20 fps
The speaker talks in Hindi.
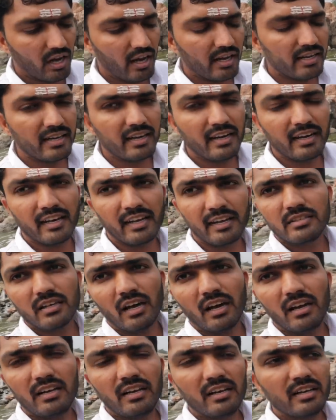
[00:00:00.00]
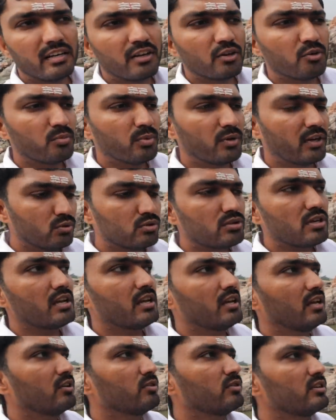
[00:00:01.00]
आइलैंड है इस आइलैंड के ऊपर उतरे
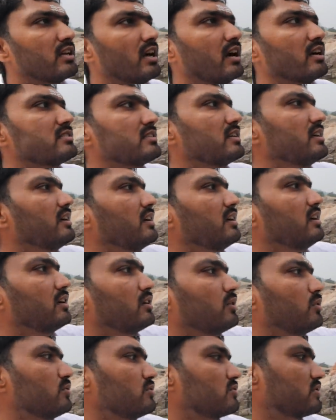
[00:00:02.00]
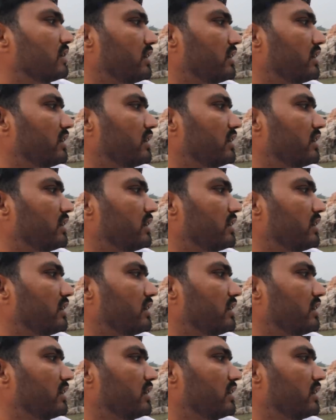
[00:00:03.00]
हैं और यहाँ से क्रॉस